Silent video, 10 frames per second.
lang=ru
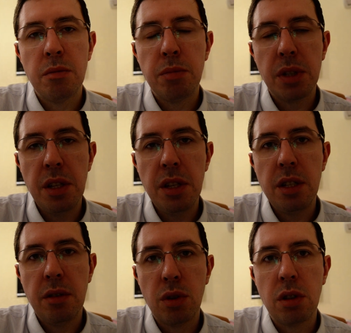
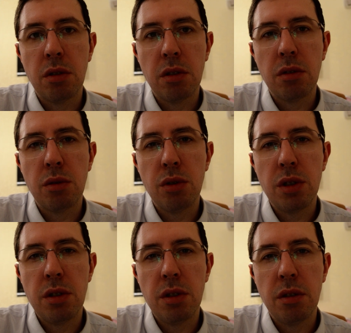посидите. Вот, э, то
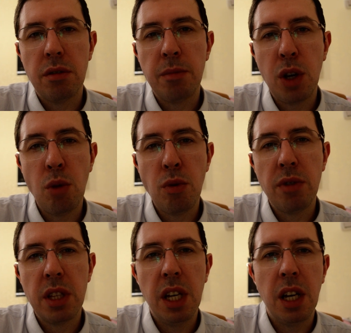есть э, в моем
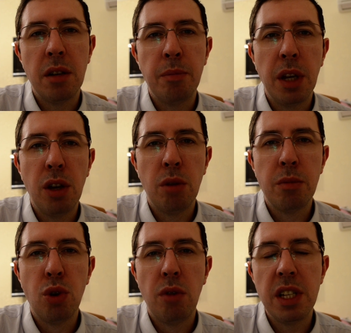УВД прием
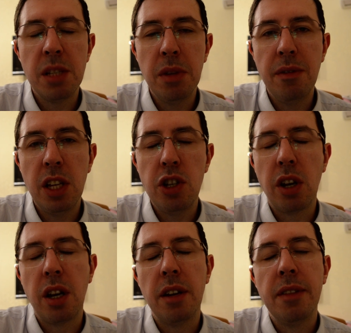до 8
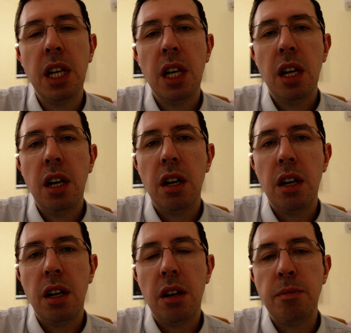вечера
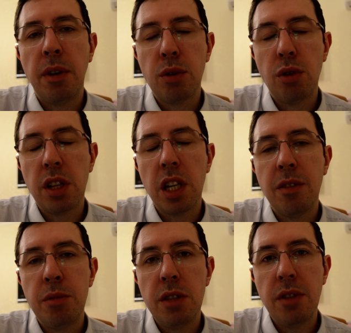а, по вторникам
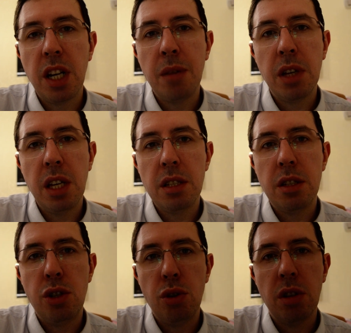и четвергам есть
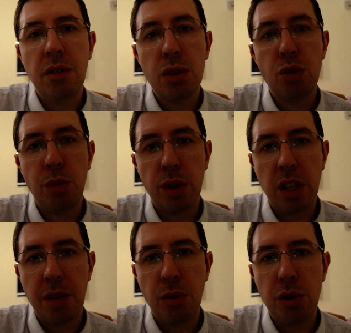еще две субботы
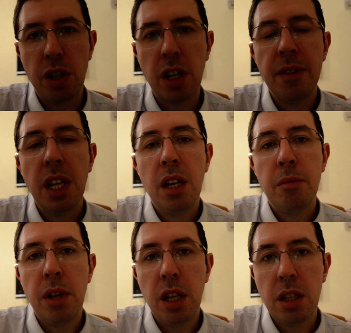рабочих.
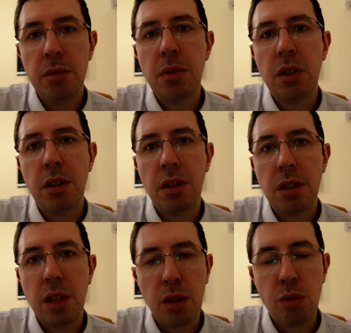При этом
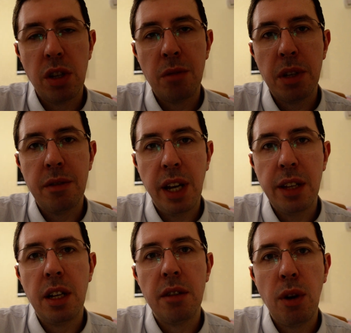сотрудник
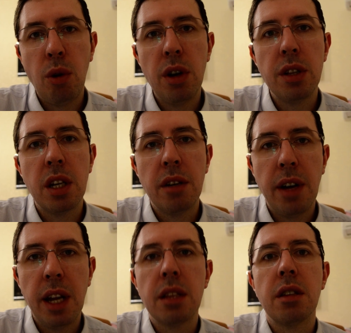предварительно выходит и
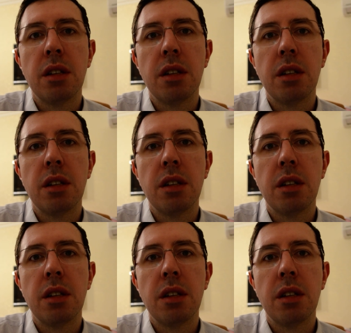говорит,